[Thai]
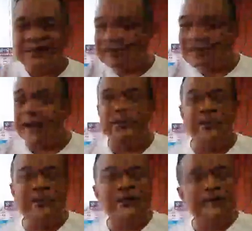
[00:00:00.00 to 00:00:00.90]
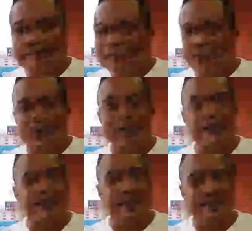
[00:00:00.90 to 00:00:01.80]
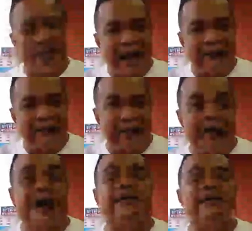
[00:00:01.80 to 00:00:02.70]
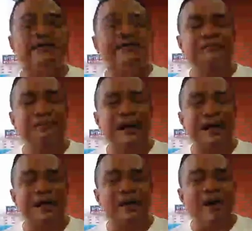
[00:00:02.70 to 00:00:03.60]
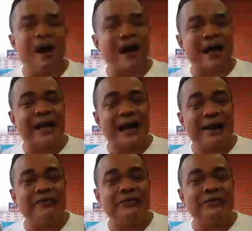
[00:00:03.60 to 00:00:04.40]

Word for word: ใช้ชีวิตทำธุรกิจเดินทางเป็นหลัก ไม่ได้เกี่ยวข้องอะไรกันแล้ว